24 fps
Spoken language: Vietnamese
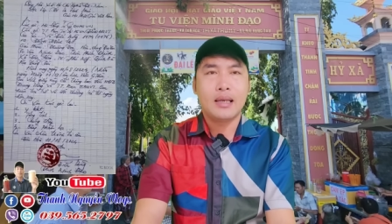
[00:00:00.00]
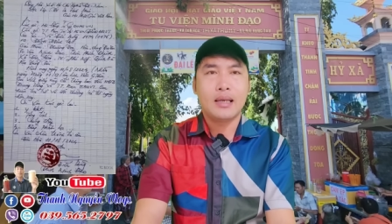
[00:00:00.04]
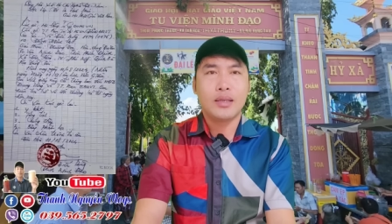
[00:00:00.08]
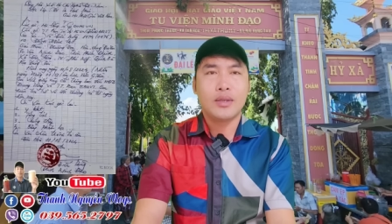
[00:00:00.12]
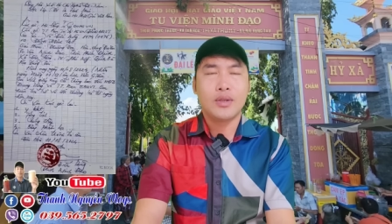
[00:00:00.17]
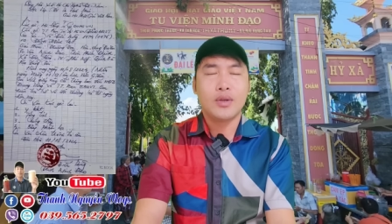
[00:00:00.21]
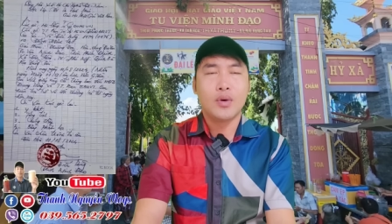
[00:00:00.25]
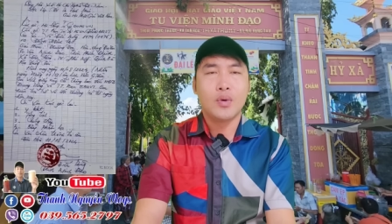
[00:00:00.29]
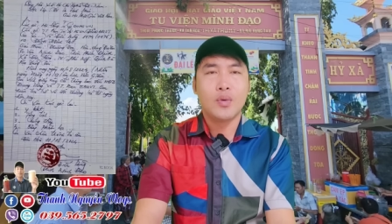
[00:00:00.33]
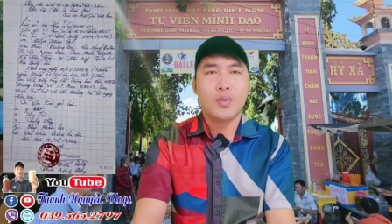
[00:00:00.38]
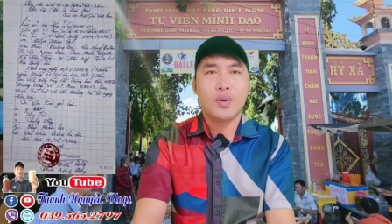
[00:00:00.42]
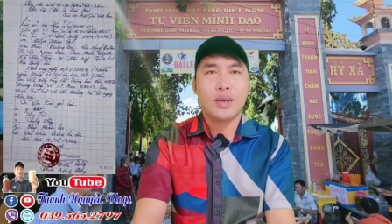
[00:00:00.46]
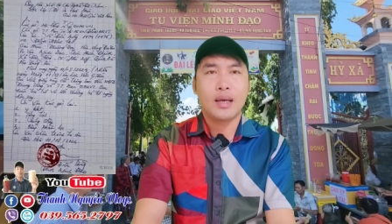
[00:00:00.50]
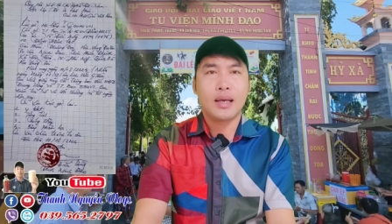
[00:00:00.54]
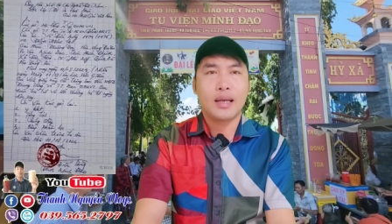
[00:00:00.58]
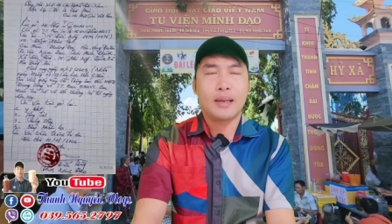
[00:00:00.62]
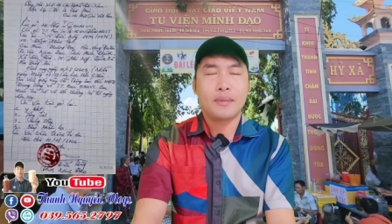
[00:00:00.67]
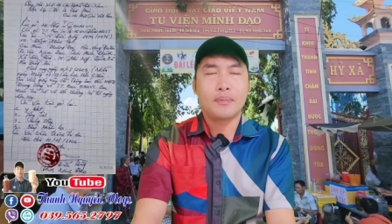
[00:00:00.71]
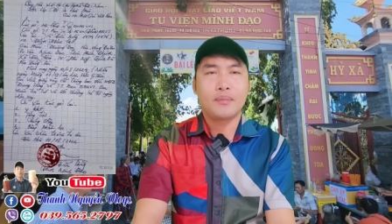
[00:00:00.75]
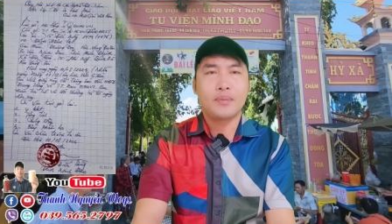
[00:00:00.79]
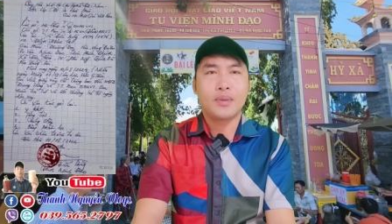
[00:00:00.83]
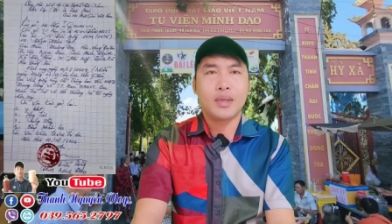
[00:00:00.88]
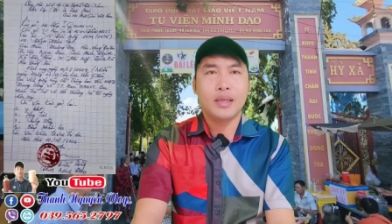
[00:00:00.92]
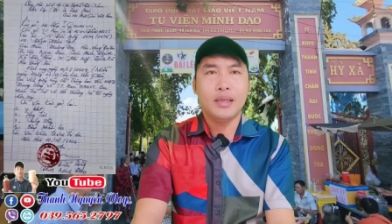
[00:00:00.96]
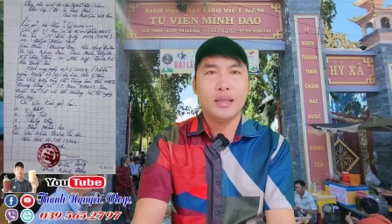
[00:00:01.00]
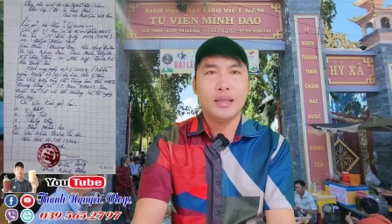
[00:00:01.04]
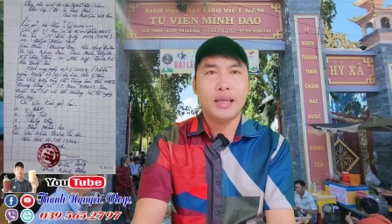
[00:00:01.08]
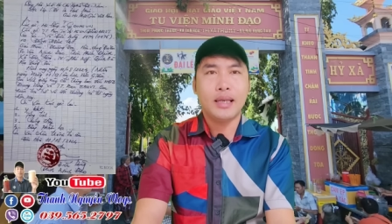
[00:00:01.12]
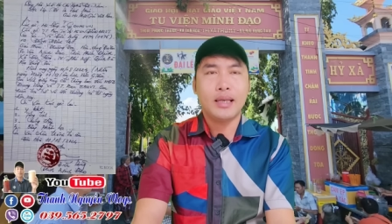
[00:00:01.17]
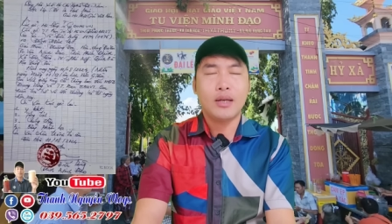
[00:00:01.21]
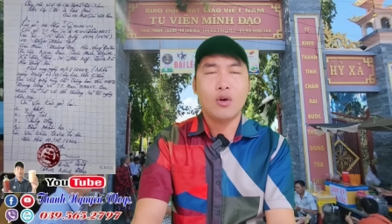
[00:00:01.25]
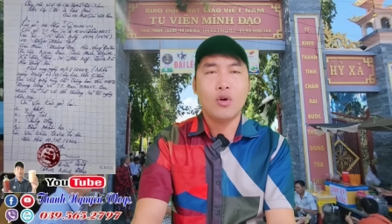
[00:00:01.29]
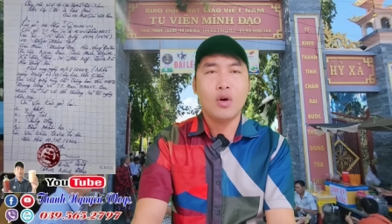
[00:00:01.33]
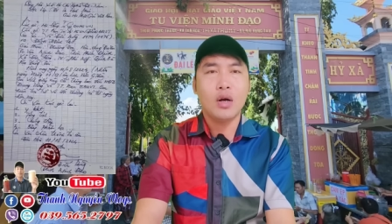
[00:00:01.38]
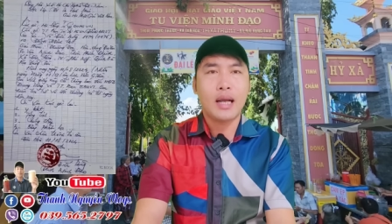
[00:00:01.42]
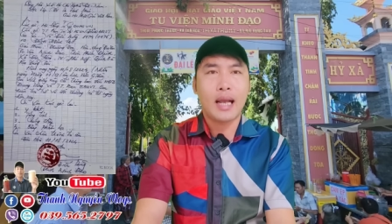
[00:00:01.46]
dù là gặp những
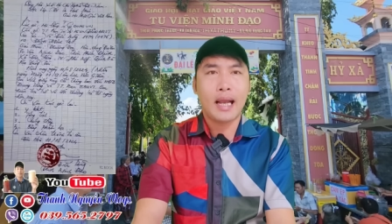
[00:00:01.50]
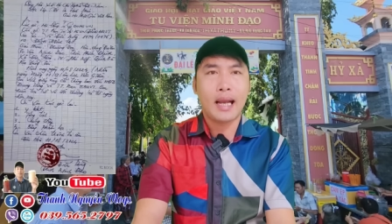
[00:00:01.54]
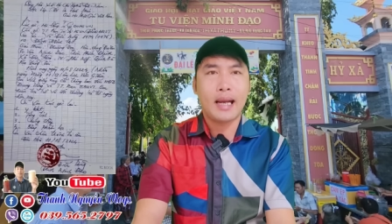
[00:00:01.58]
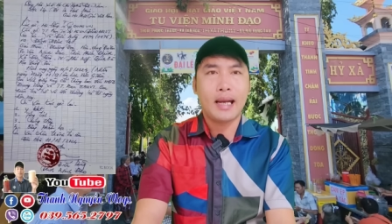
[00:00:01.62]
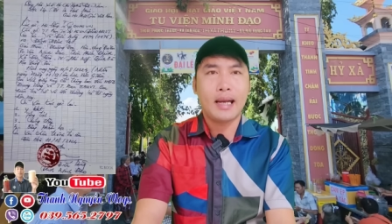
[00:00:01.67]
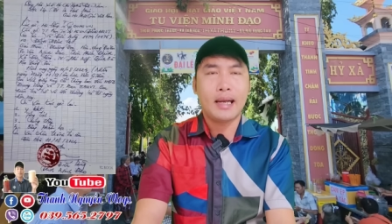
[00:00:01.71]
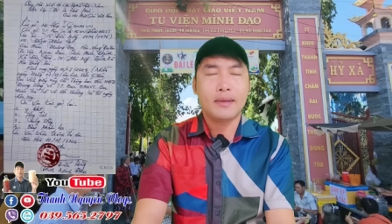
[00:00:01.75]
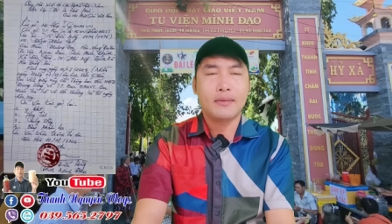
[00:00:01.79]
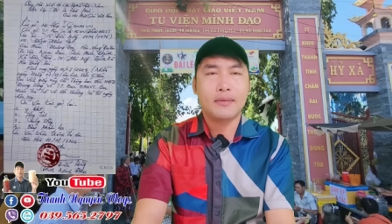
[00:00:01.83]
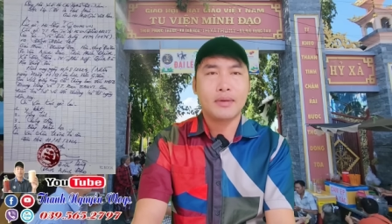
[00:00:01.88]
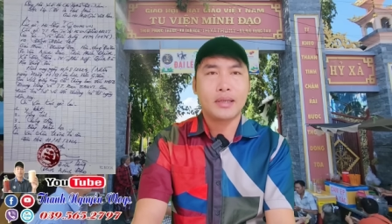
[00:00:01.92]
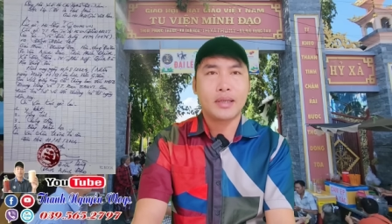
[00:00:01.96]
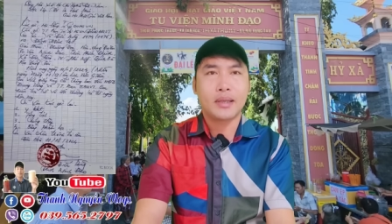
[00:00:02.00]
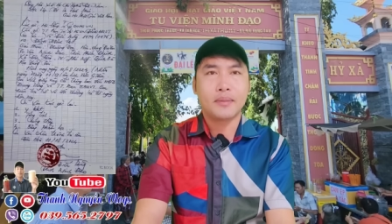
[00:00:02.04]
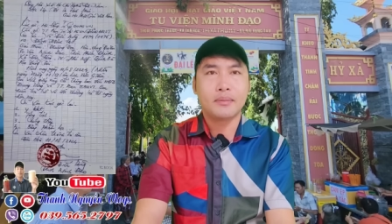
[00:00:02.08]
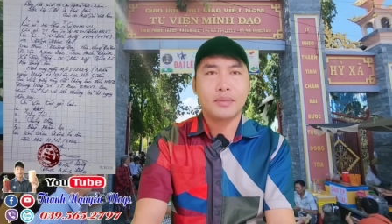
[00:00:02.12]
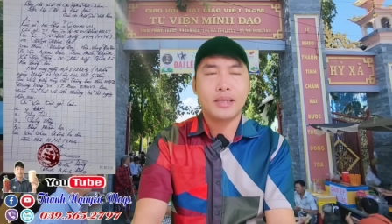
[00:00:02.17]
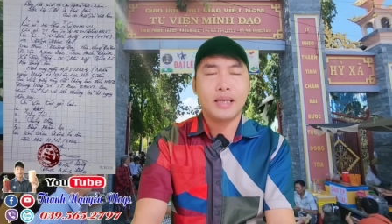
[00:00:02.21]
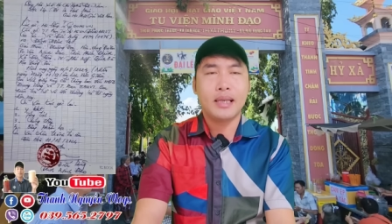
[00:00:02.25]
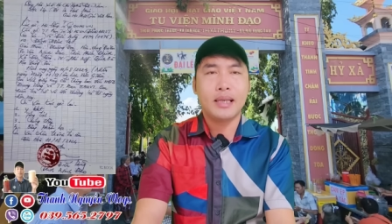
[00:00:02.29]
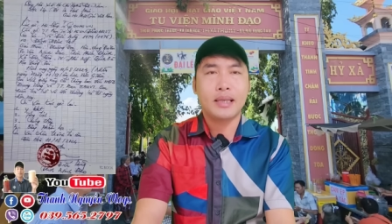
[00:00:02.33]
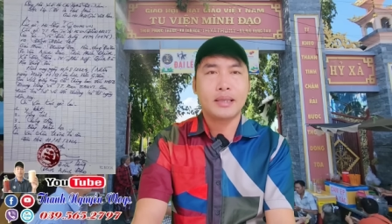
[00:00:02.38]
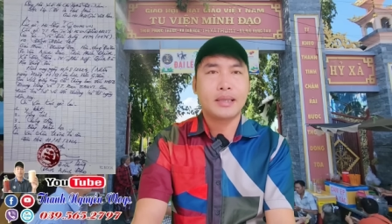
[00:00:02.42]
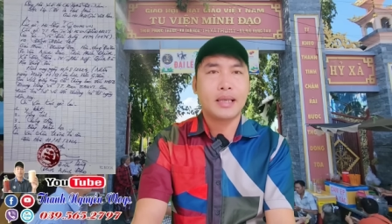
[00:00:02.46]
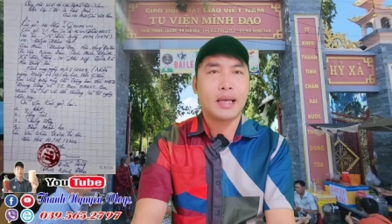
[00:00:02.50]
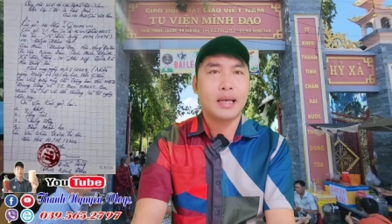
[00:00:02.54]
cái khó khăn và thậm chí là